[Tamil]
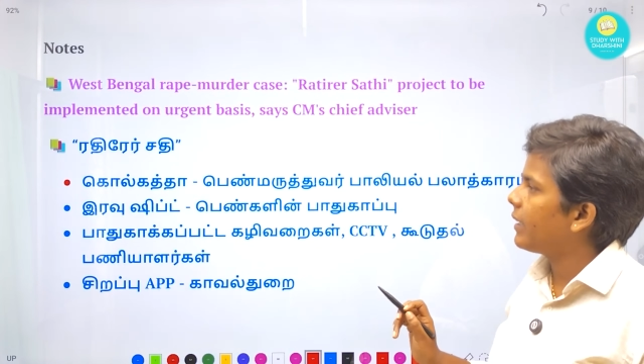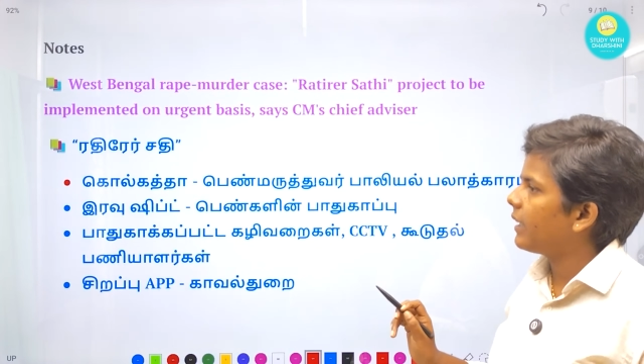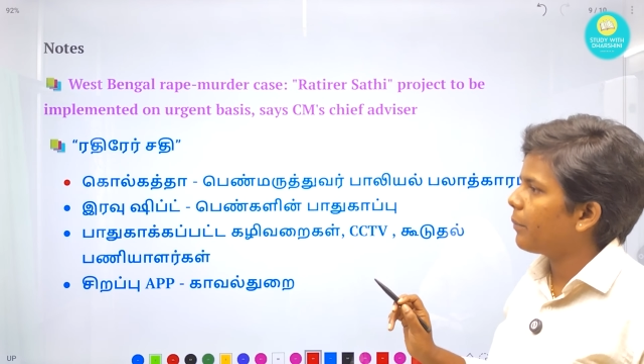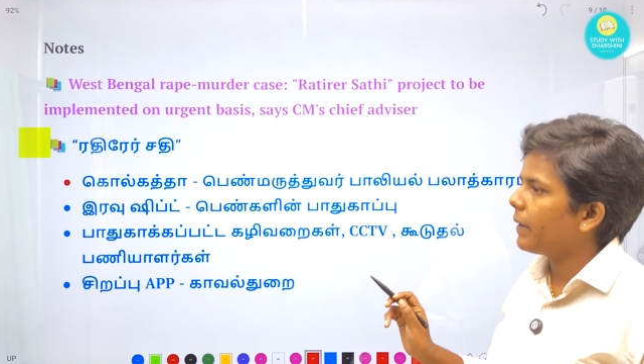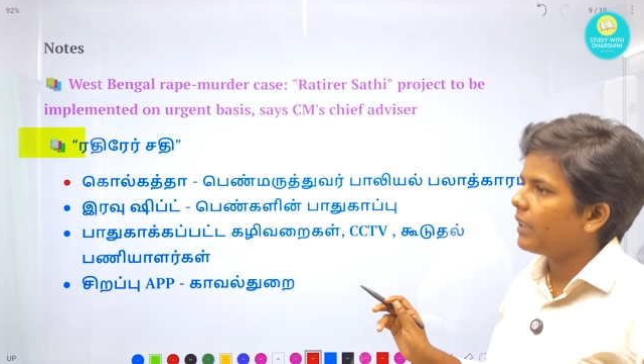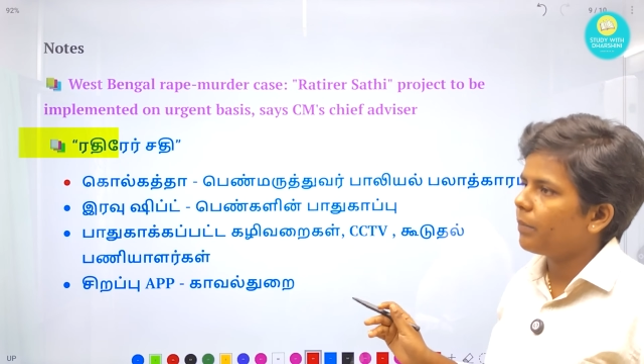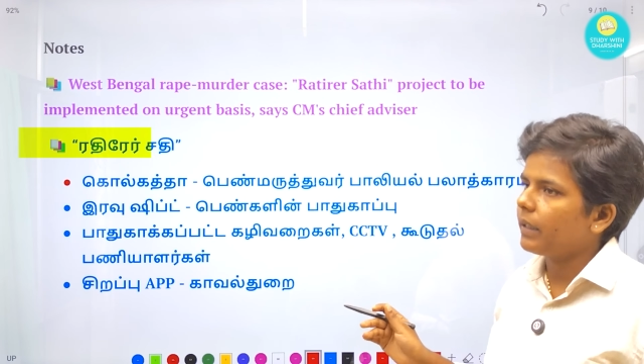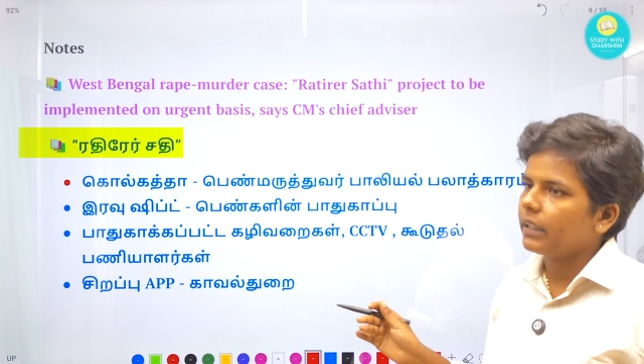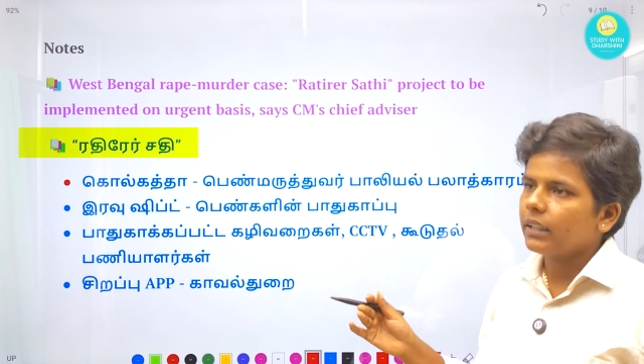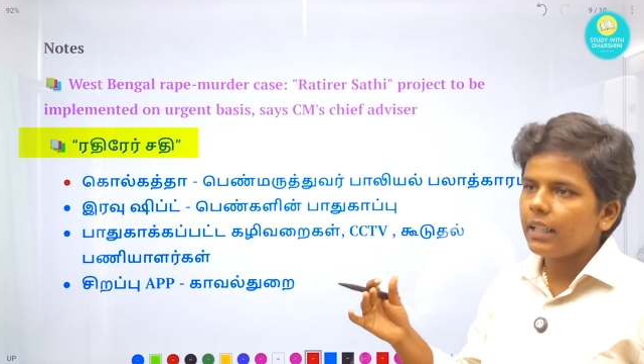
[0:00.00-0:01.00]
அப்படிங்கிற பேரில்
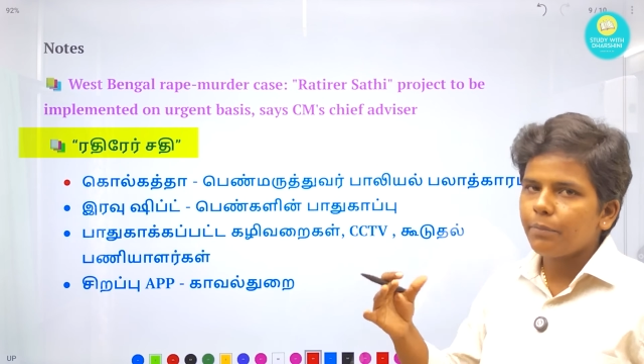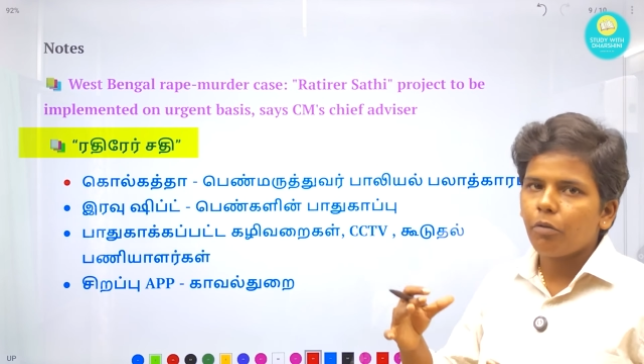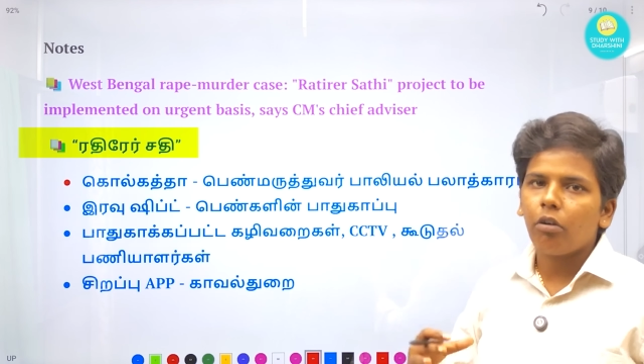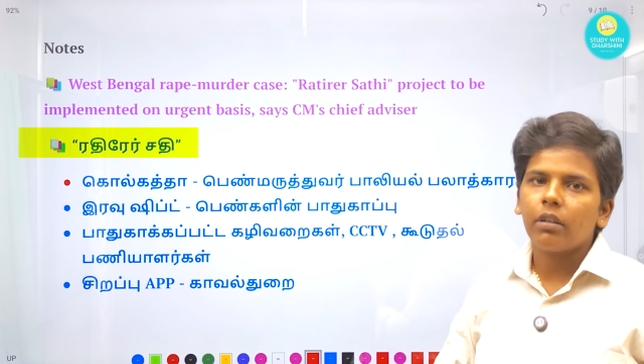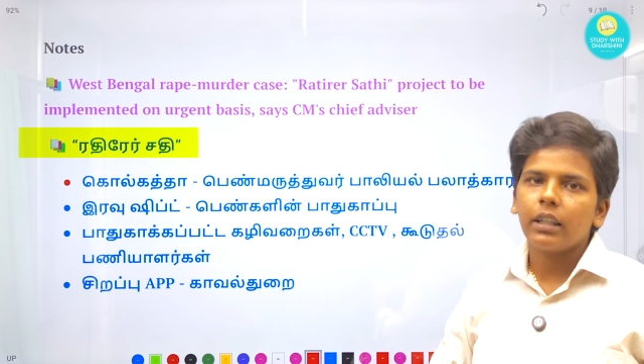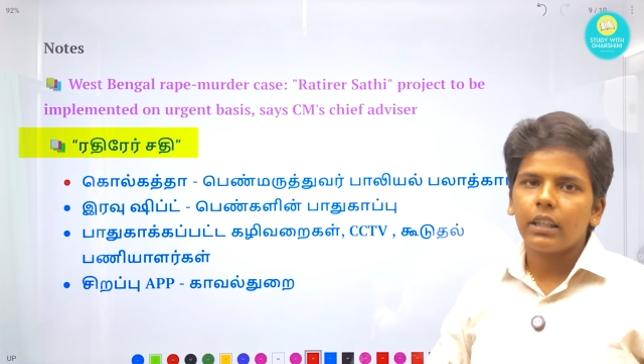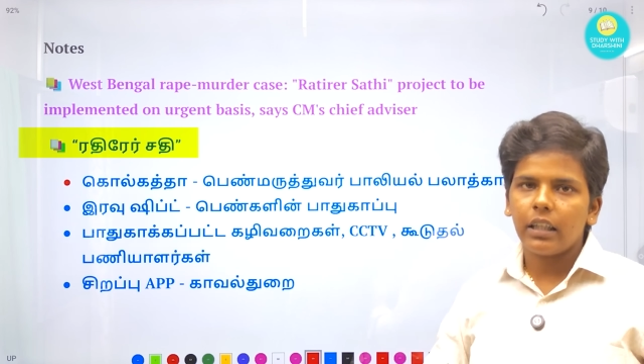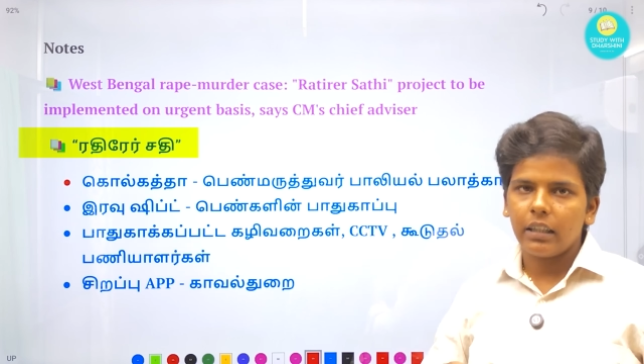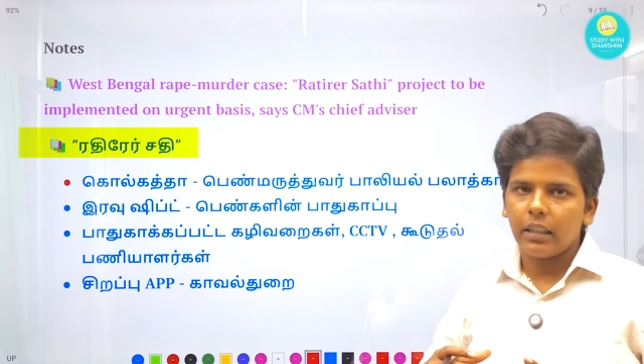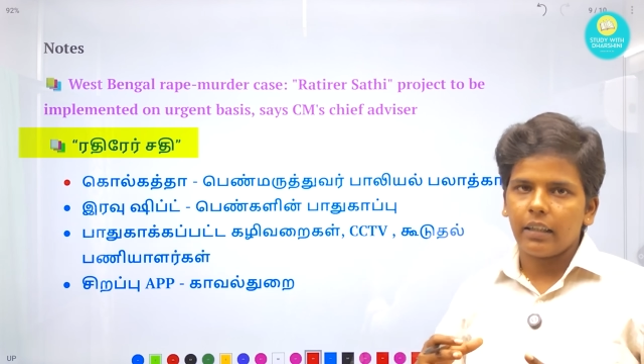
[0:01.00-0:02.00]
பார்த்தீங்கன்னா இப்போ
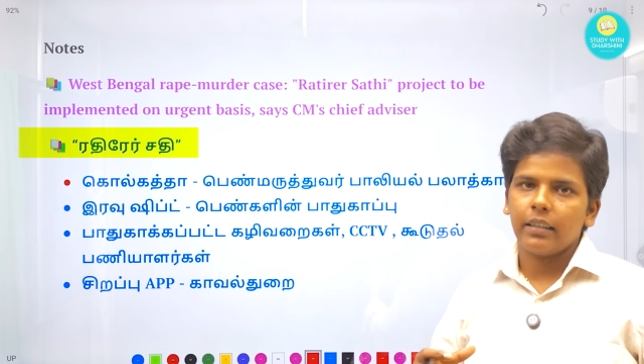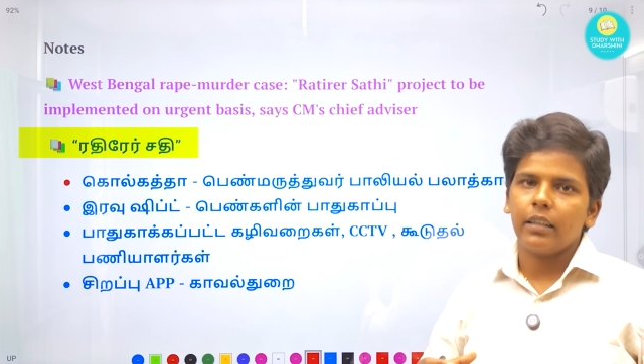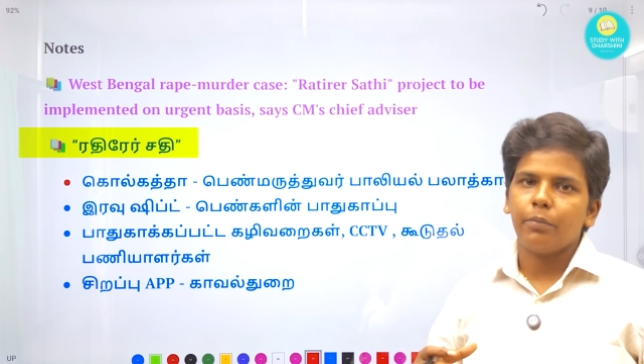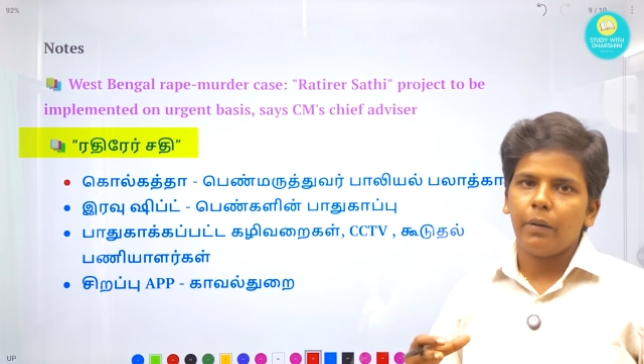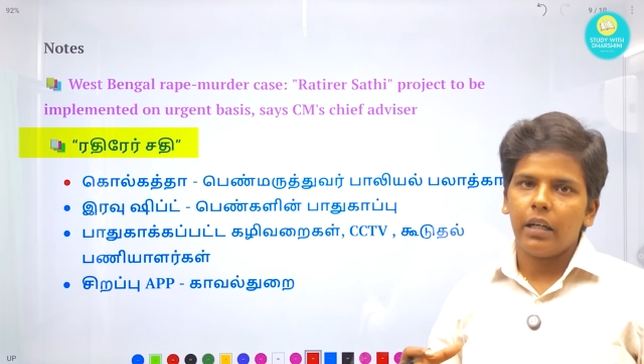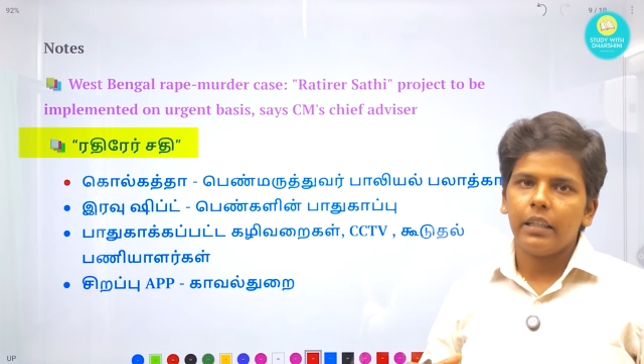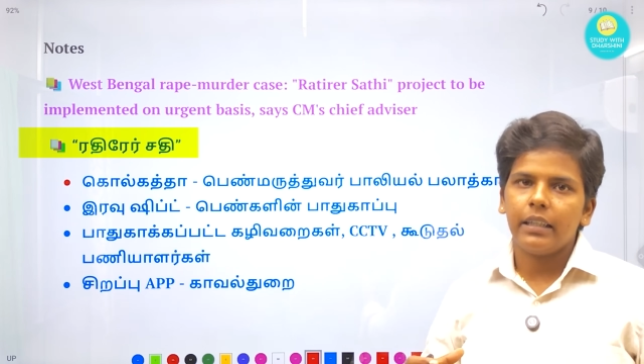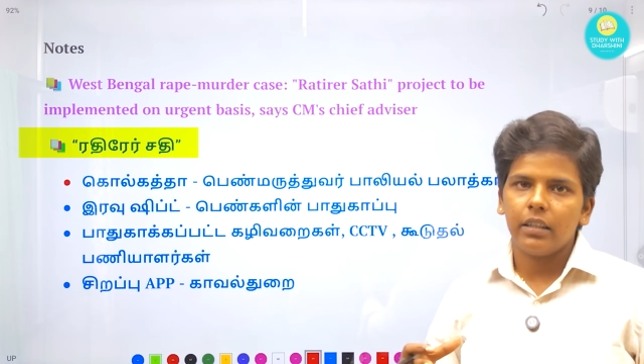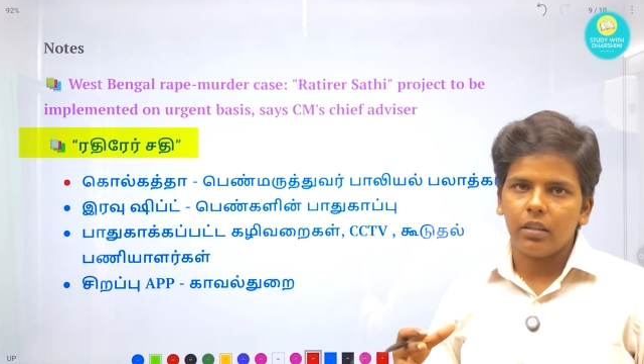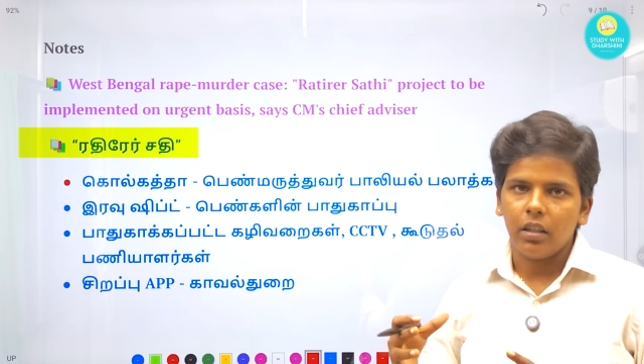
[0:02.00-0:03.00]
கொல்கத்தாவில் நடந்த
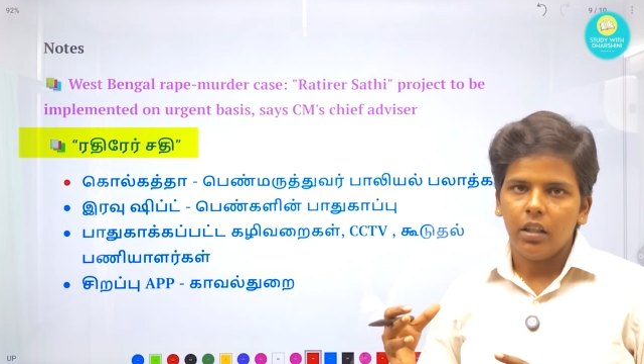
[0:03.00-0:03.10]
பாலியல்